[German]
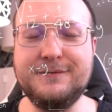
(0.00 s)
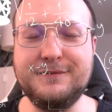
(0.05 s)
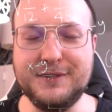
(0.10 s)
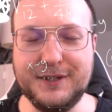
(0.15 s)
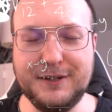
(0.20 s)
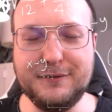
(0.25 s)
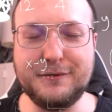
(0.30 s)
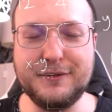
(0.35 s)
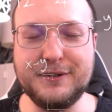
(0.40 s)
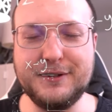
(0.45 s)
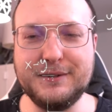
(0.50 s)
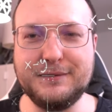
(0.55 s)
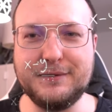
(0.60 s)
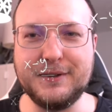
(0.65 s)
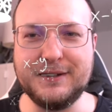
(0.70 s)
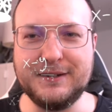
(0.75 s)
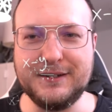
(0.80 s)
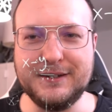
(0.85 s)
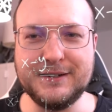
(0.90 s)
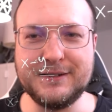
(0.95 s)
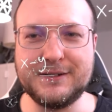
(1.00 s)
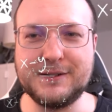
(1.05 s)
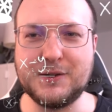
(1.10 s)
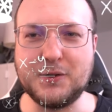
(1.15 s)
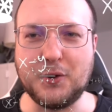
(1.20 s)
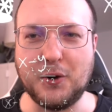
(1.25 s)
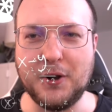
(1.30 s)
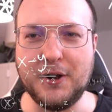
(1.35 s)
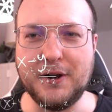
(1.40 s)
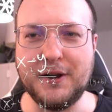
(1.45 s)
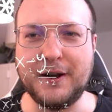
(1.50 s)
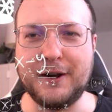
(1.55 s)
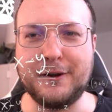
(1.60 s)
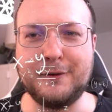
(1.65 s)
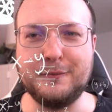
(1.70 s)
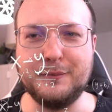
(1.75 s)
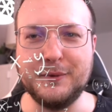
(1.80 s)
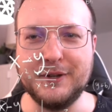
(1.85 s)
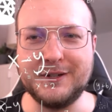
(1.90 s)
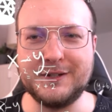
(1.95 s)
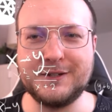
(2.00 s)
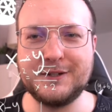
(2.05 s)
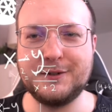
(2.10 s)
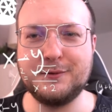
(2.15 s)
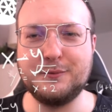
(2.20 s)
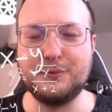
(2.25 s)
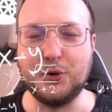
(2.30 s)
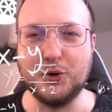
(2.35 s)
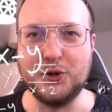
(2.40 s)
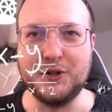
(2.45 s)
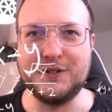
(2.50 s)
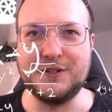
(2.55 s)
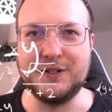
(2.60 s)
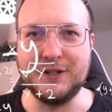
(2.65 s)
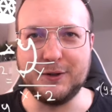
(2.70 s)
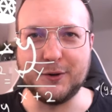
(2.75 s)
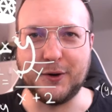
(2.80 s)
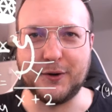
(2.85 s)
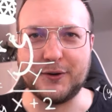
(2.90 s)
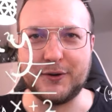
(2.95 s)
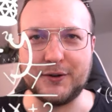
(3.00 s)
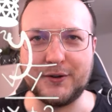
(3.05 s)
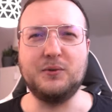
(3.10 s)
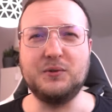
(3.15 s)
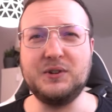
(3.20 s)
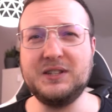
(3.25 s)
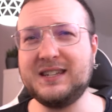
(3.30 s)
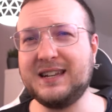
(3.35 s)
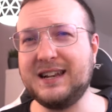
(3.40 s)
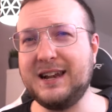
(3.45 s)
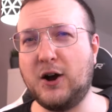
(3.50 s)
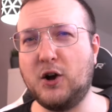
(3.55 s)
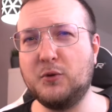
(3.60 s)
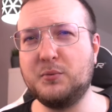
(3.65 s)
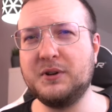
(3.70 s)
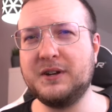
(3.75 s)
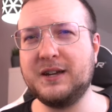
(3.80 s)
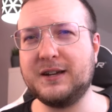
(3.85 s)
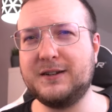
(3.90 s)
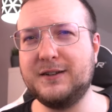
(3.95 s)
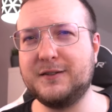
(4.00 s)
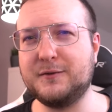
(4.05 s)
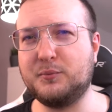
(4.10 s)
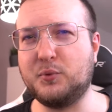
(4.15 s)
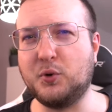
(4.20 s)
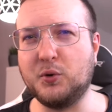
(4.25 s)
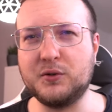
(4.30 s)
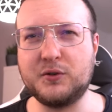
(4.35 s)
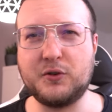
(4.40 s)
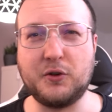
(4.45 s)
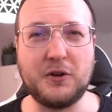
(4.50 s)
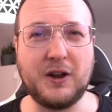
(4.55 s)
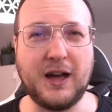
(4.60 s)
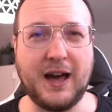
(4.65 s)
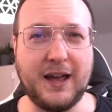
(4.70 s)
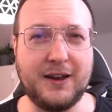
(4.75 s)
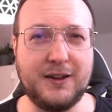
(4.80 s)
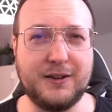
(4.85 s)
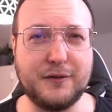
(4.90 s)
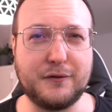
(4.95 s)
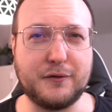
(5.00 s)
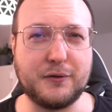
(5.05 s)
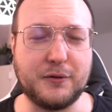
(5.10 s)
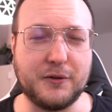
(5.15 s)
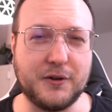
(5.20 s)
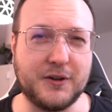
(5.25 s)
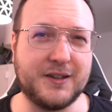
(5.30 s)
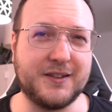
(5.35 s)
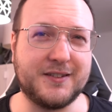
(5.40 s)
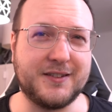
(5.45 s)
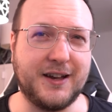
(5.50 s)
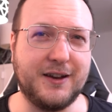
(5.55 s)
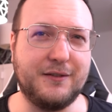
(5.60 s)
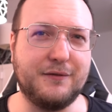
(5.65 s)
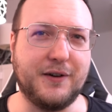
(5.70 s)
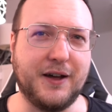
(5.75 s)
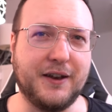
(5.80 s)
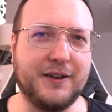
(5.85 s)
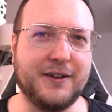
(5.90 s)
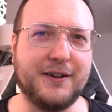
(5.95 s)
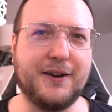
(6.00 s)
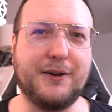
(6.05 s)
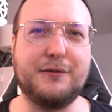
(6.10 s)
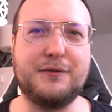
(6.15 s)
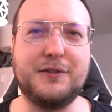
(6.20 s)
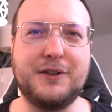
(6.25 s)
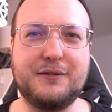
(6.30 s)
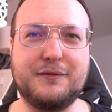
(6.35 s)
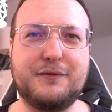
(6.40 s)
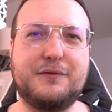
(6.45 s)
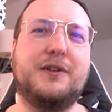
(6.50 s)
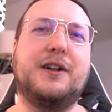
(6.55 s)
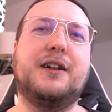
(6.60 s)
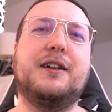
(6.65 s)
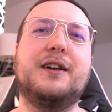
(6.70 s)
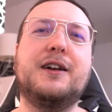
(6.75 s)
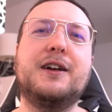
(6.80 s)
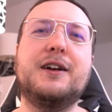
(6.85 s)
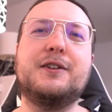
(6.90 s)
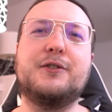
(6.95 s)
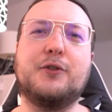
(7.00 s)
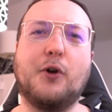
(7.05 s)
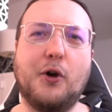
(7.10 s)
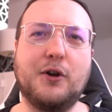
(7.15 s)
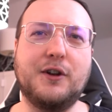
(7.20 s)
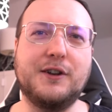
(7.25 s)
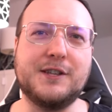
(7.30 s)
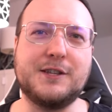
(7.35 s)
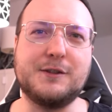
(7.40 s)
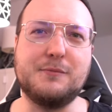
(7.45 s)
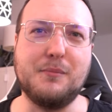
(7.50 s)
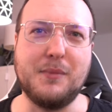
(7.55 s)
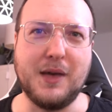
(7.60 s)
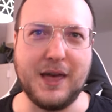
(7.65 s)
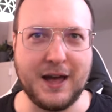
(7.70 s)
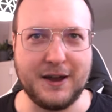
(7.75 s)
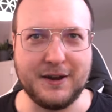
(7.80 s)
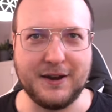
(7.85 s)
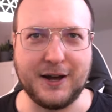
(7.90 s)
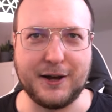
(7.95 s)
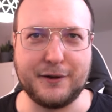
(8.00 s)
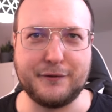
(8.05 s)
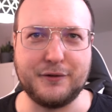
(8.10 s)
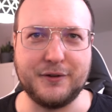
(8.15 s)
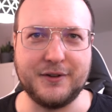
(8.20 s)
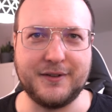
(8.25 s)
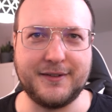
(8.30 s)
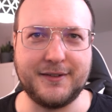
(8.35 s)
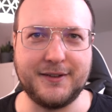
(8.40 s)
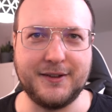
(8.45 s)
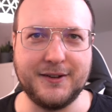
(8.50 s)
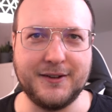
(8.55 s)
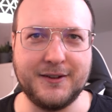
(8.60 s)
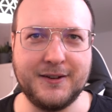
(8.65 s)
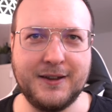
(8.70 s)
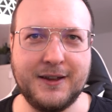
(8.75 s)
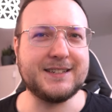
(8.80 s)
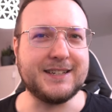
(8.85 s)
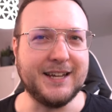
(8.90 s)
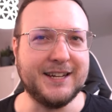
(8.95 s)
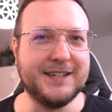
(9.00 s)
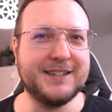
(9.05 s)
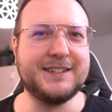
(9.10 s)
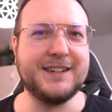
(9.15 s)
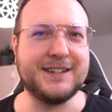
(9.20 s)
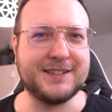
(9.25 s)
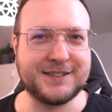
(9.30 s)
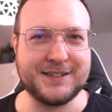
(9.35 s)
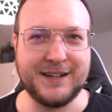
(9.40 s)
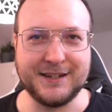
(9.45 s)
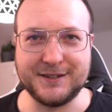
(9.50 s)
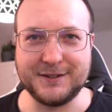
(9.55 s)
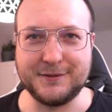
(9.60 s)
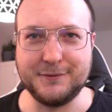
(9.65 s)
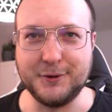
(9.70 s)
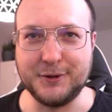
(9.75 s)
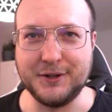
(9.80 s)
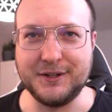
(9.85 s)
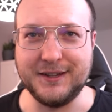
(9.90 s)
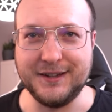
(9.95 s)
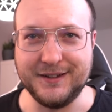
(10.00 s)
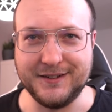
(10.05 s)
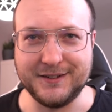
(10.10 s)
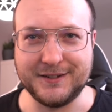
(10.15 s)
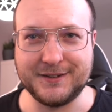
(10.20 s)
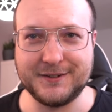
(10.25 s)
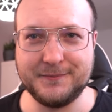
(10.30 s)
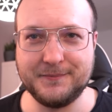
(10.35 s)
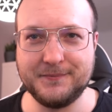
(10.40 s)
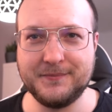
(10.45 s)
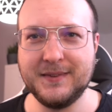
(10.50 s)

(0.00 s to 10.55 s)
Wie viel verdient Kolja mit Politik-Content? Und ich glaube, nach diesem Punkt können einige von euch seinen Wandel auf jeden Fall deutlich mehr nachvollziehen, denn das hat es wirklich in sich.